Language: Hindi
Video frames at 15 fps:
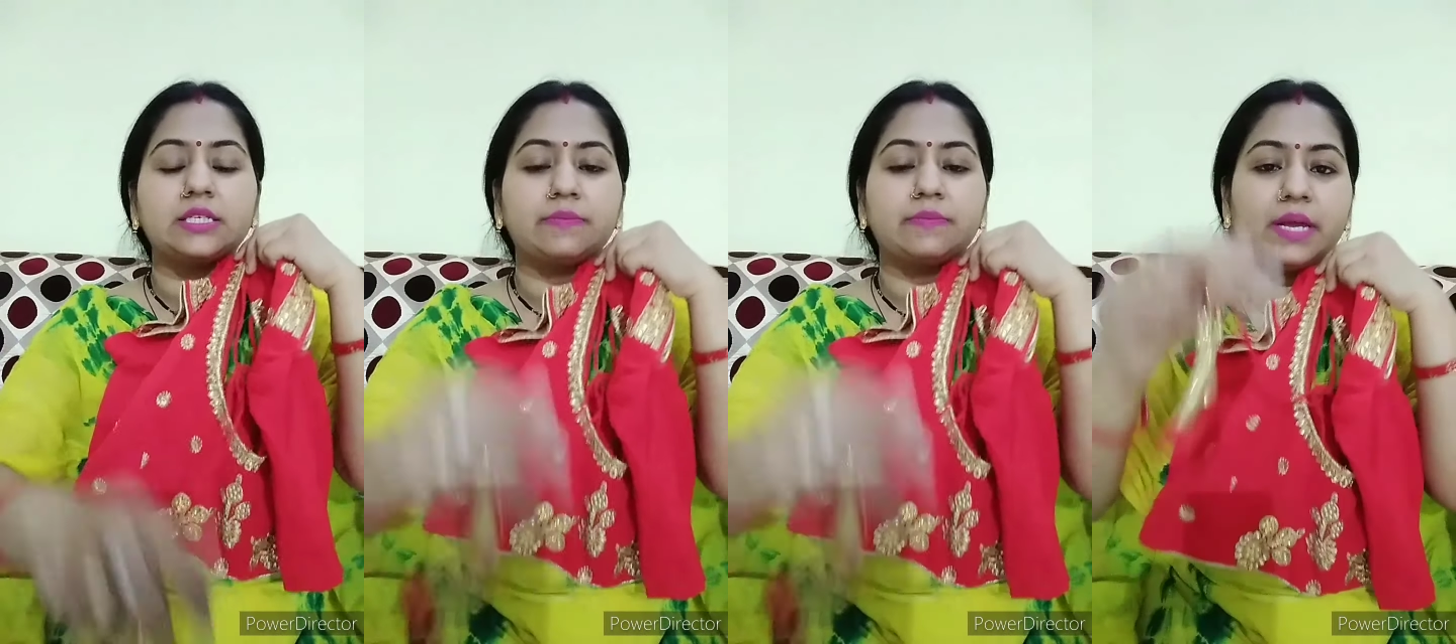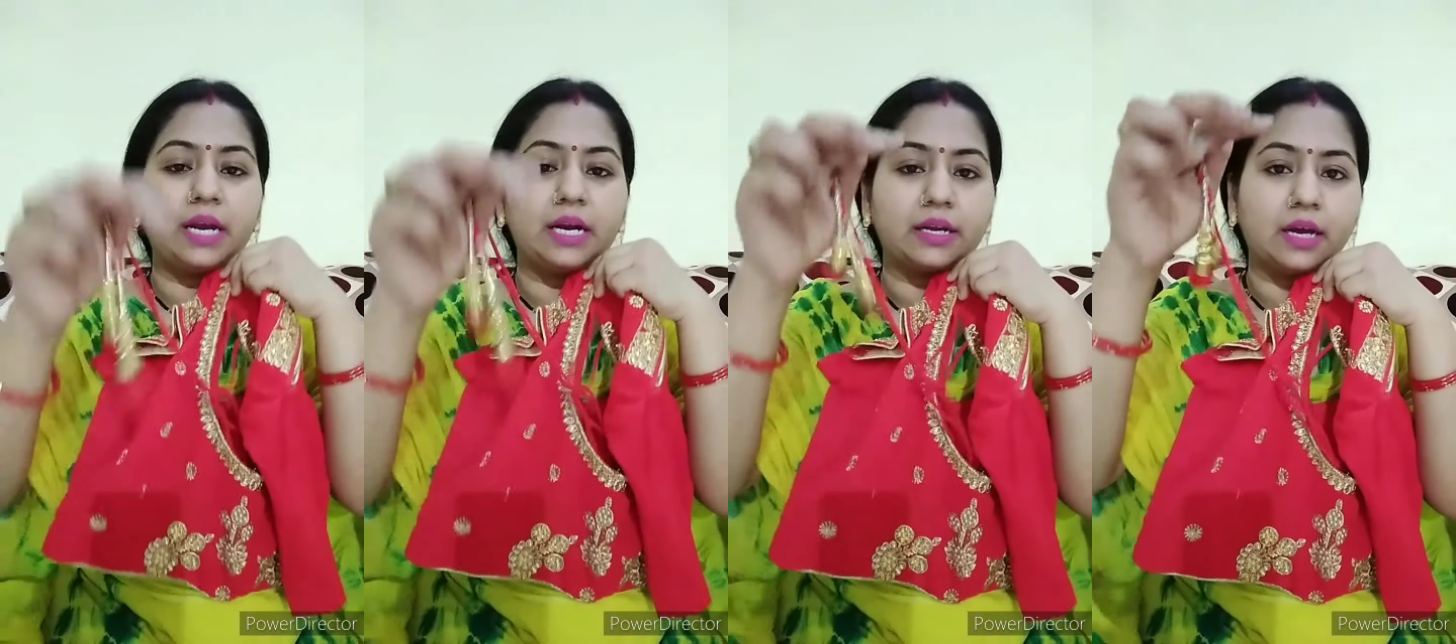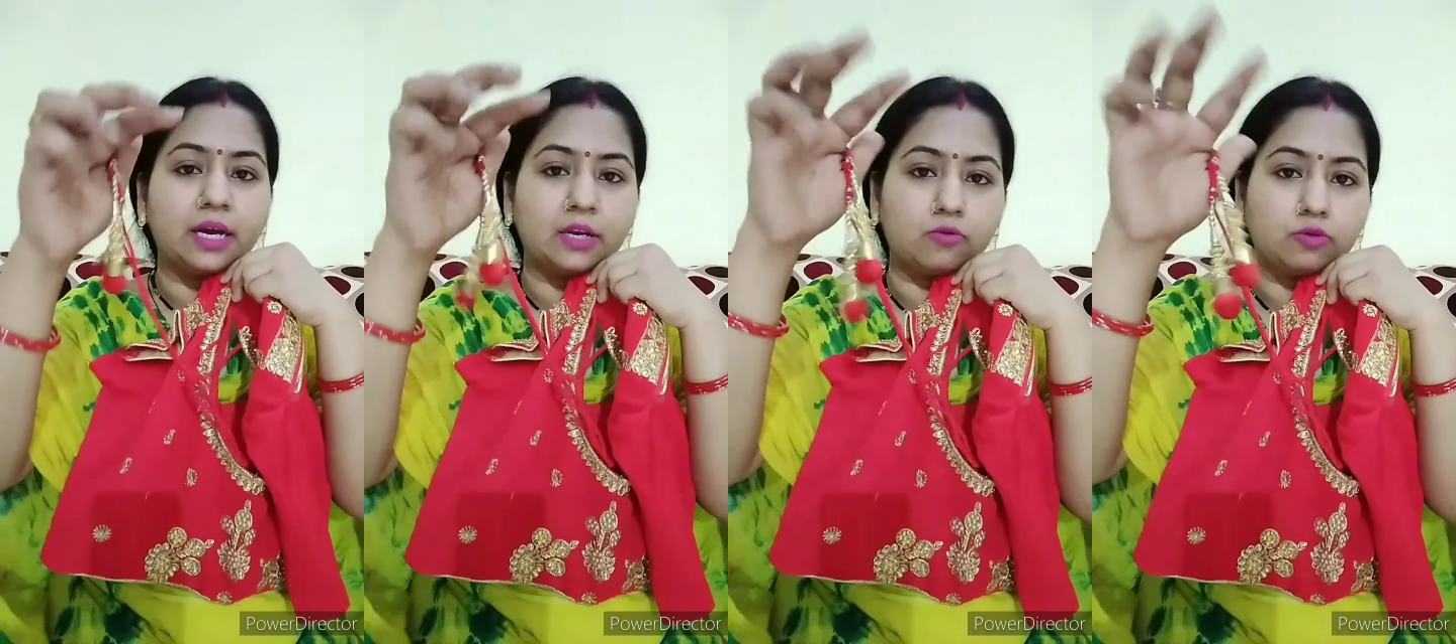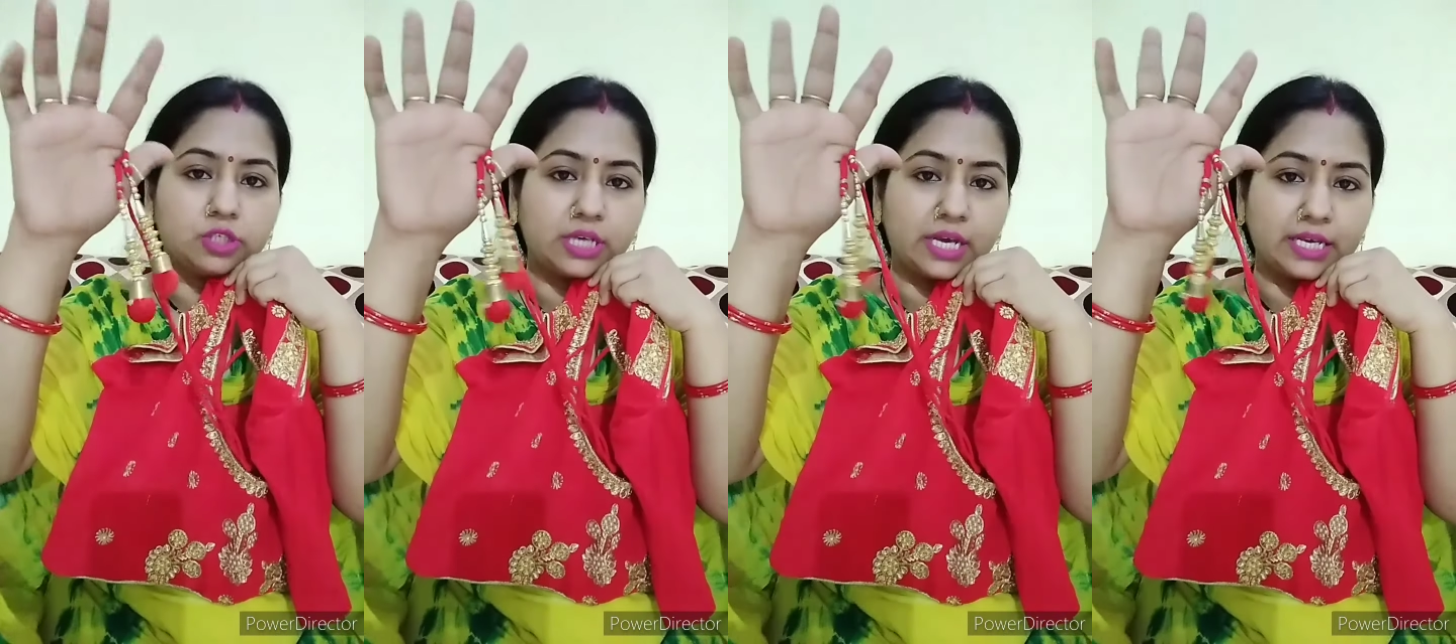इसमें लटकन
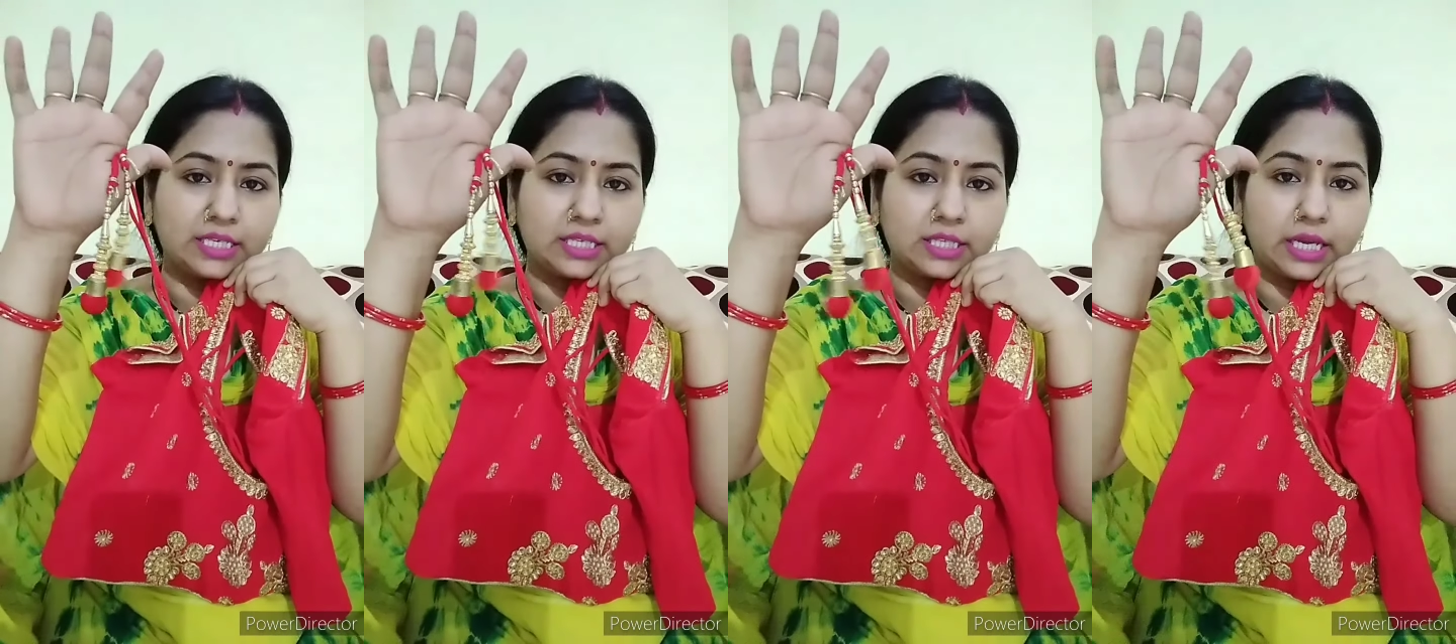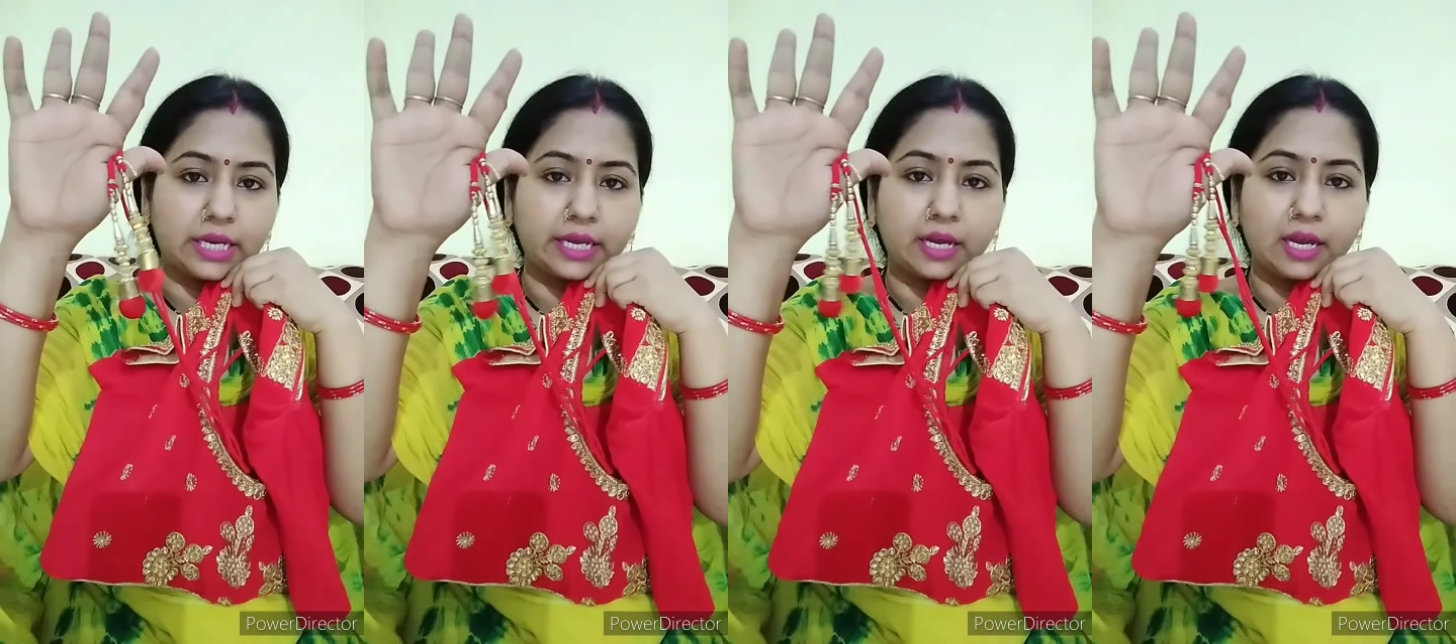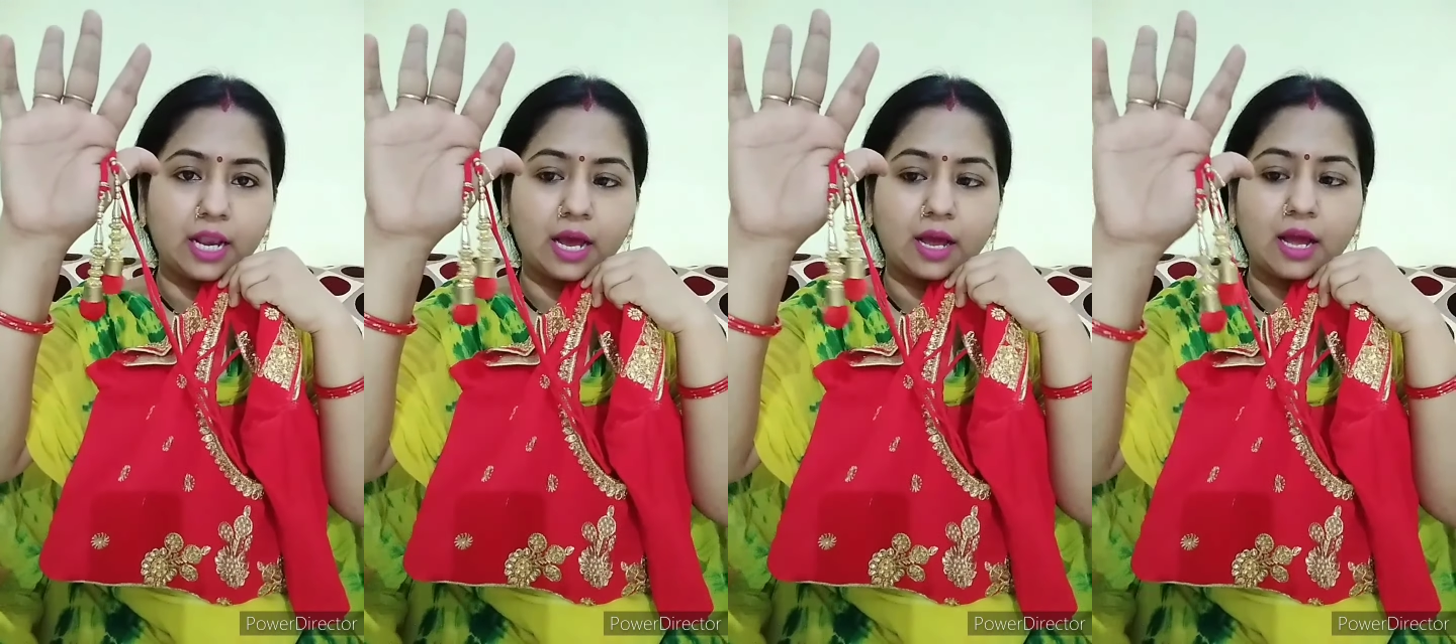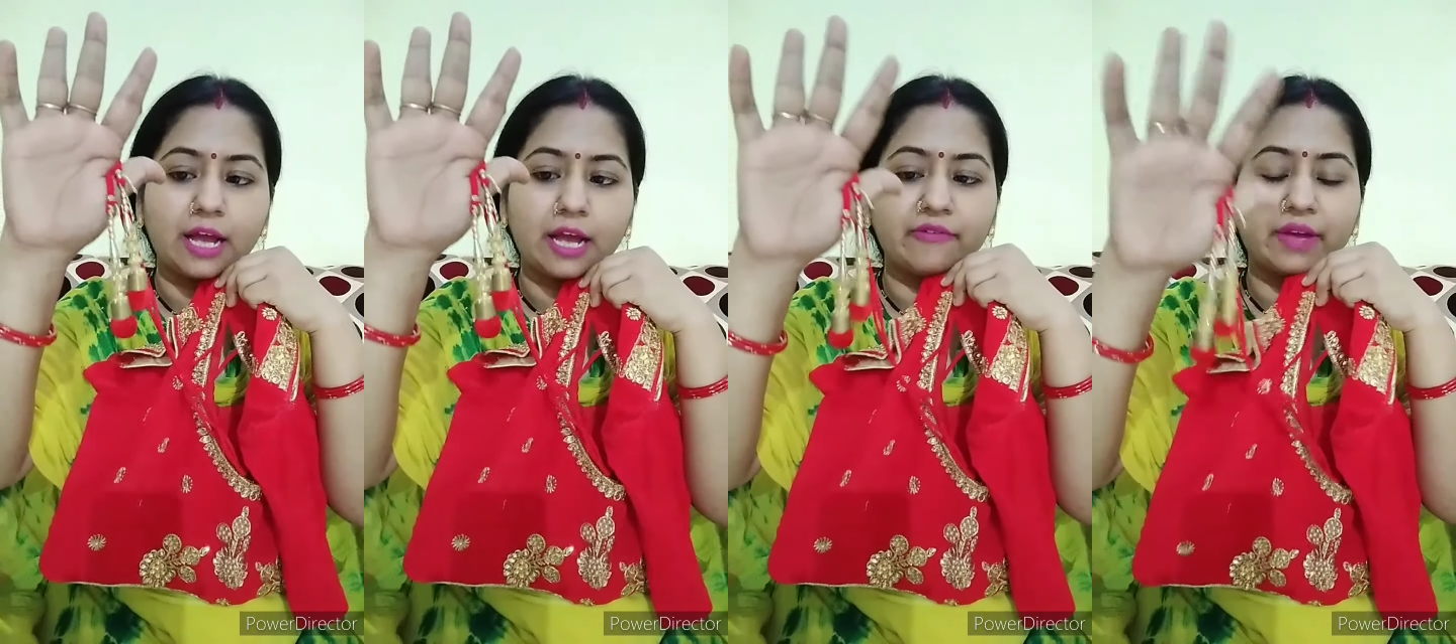कुछ ये इस तरीके
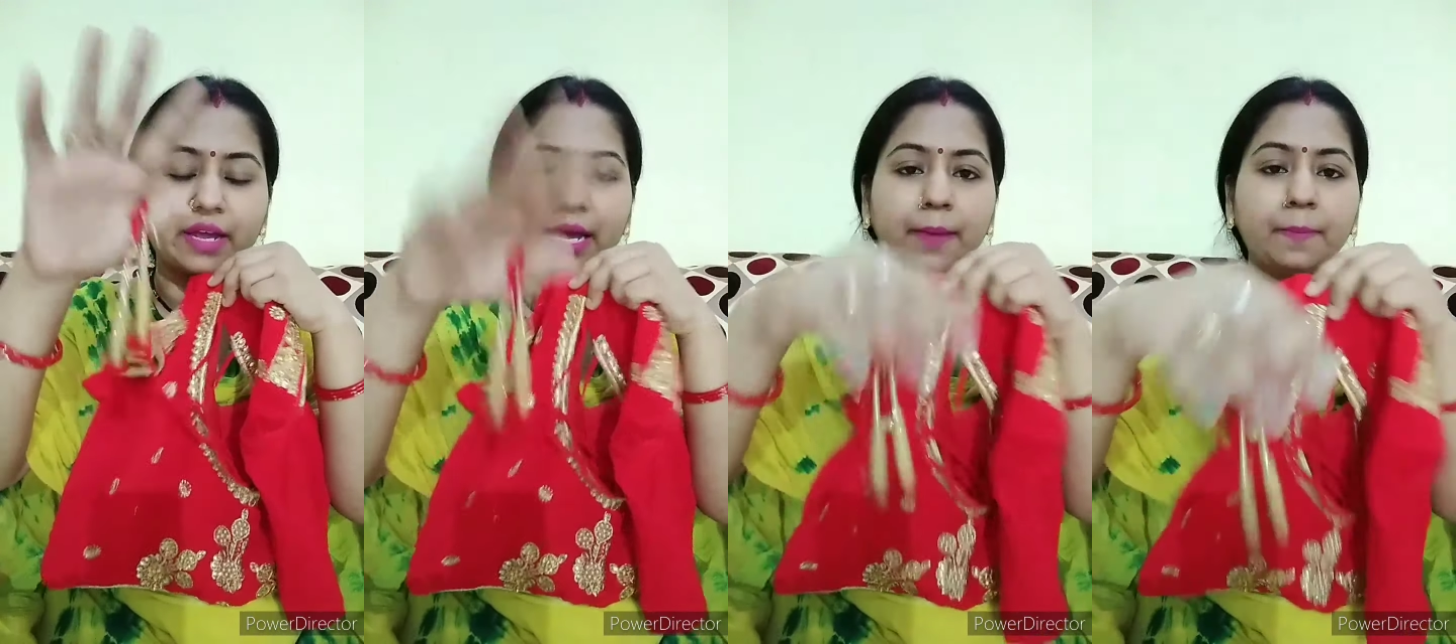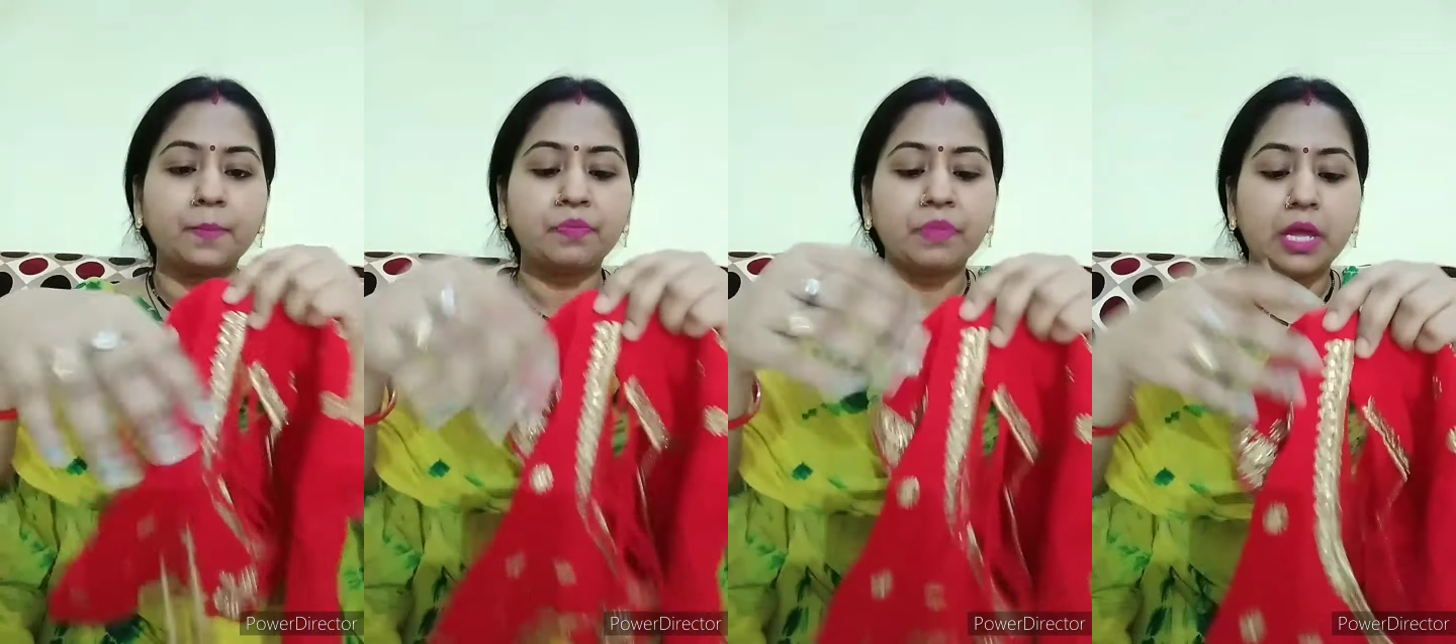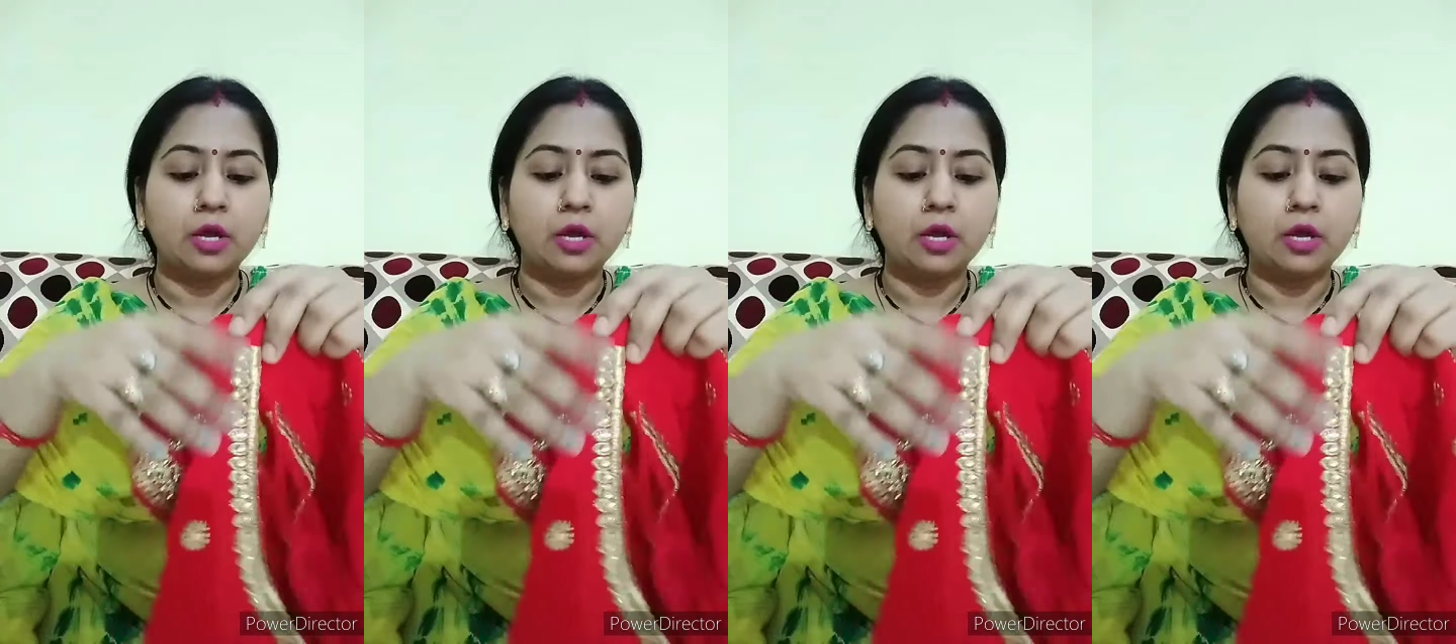लगाए हुए हैं